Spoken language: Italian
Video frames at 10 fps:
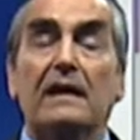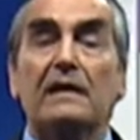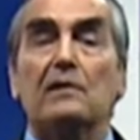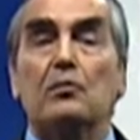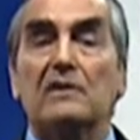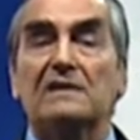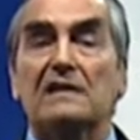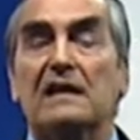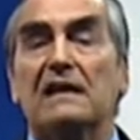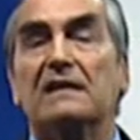E in
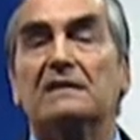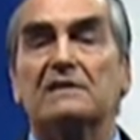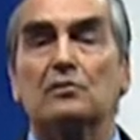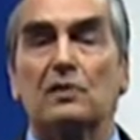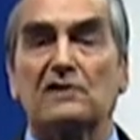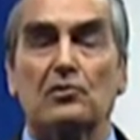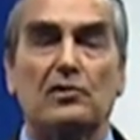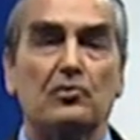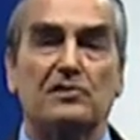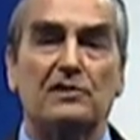questa
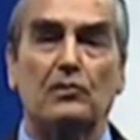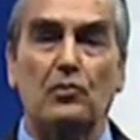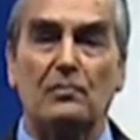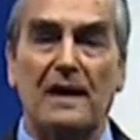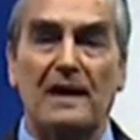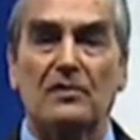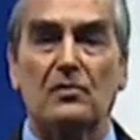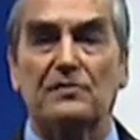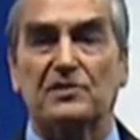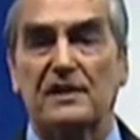situazione così globale
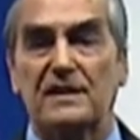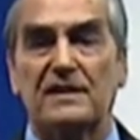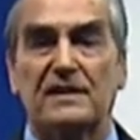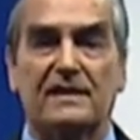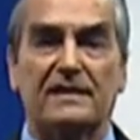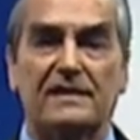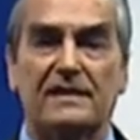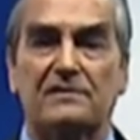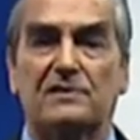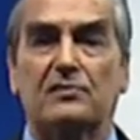dove c'è internet,
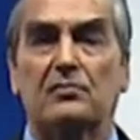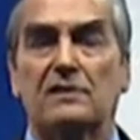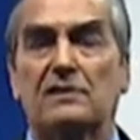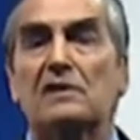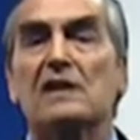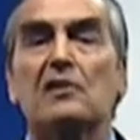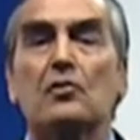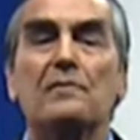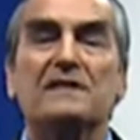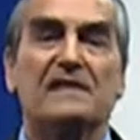televisione,
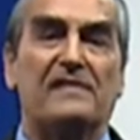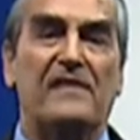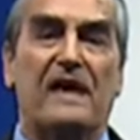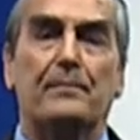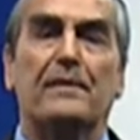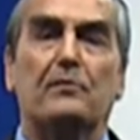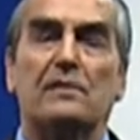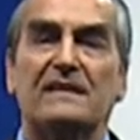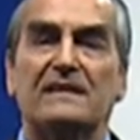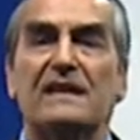come si fa per
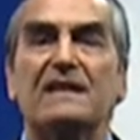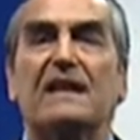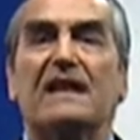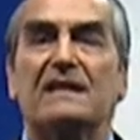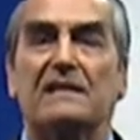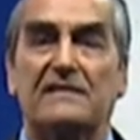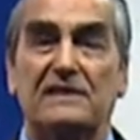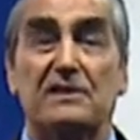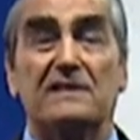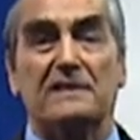un'azienda ad
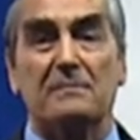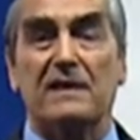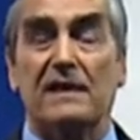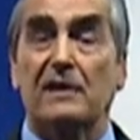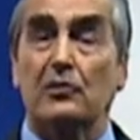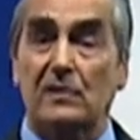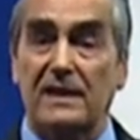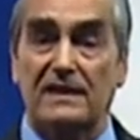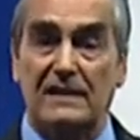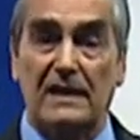affacciarsi in maniera
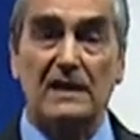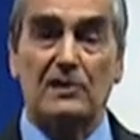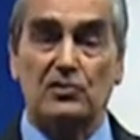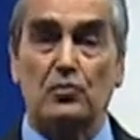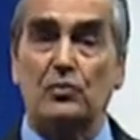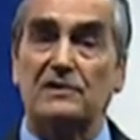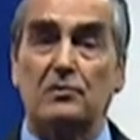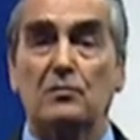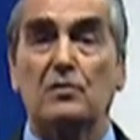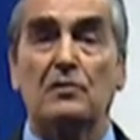corretta su
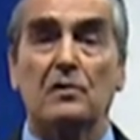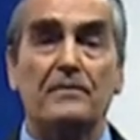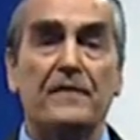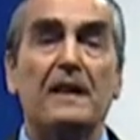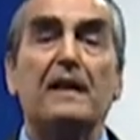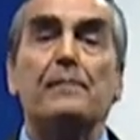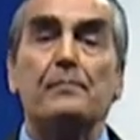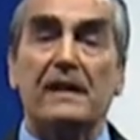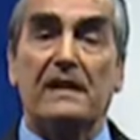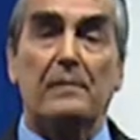questo mondo?
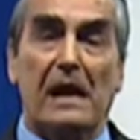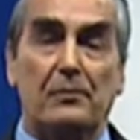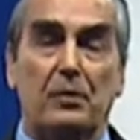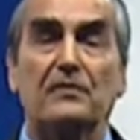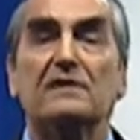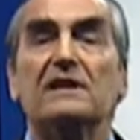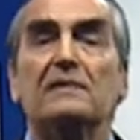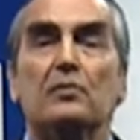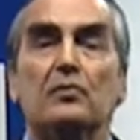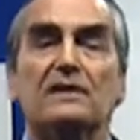Bene,
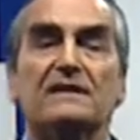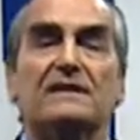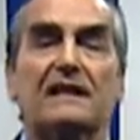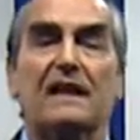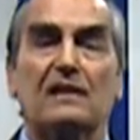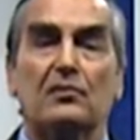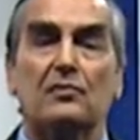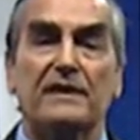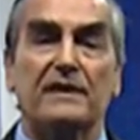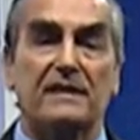approfondiremo questi
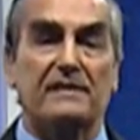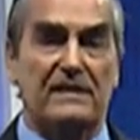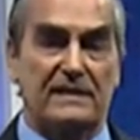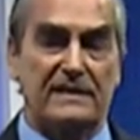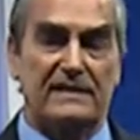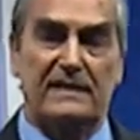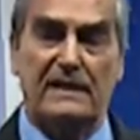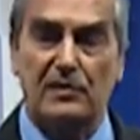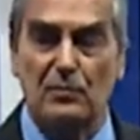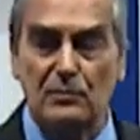argomenti, vedrete
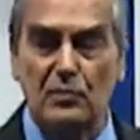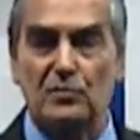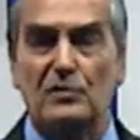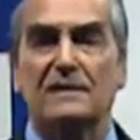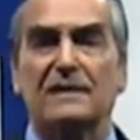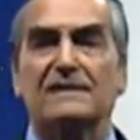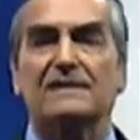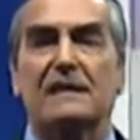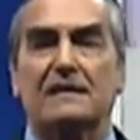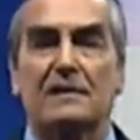saranno molto
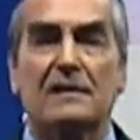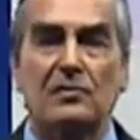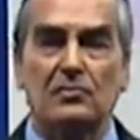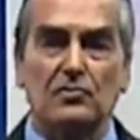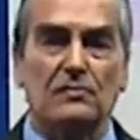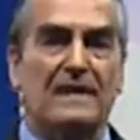interessanti, con